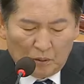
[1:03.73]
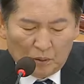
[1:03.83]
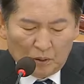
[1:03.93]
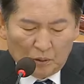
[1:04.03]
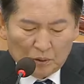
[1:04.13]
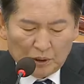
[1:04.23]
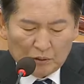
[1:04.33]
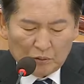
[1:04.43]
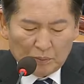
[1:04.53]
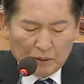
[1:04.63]
오늘
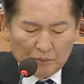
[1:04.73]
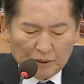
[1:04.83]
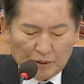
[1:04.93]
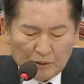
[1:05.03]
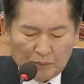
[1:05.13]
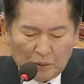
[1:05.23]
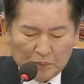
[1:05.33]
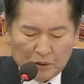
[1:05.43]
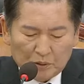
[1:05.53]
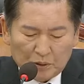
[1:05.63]
오전에 국방부에서는
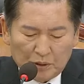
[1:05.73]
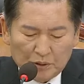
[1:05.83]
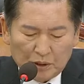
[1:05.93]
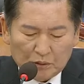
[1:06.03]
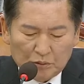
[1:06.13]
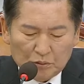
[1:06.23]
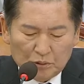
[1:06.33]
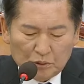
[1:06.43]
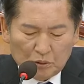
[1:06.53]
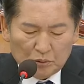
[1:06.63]
법적으로 현재
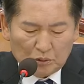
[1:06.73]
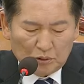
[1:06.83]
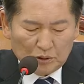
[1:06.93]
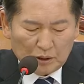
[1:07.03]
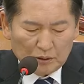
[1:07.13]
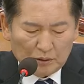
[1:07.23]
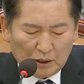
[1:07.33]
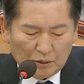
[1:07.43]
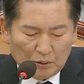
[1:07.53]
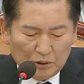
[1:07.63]
국군 통수권자는
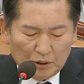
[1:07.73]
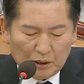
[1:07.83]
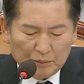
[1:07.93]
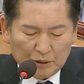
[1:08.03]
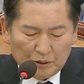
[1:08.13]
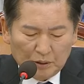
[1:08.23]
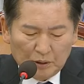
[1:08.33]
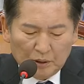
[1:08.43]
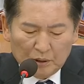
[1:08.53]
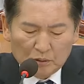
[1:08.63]
대통령이라며
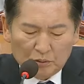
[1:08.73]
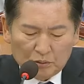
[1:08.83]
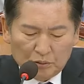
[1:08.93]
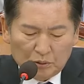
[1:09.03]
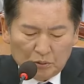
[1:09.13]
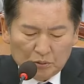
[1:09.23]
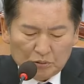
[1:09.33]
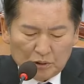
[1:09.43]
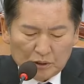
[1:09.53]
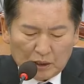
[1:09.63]
국군
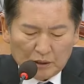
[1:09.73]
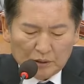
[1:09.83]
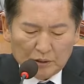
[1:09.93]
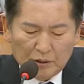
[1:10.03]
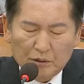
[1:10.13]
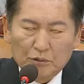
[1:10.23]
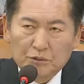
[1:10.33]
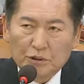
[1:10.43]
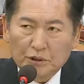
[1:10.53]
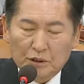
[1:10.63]
통수권자가 여전히
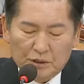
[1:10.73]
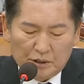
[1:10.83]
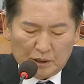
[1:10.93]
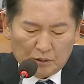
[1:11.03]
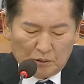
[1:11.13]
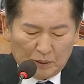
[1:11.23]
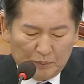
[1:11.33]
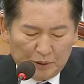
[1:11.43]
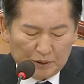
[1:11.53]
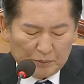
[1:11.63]
윤석열 씨라고
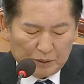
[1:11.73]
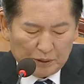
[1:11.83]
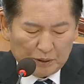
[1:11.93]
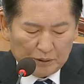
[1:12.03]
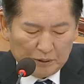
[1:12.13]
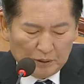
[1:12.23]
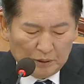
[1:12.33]
발표했습니다.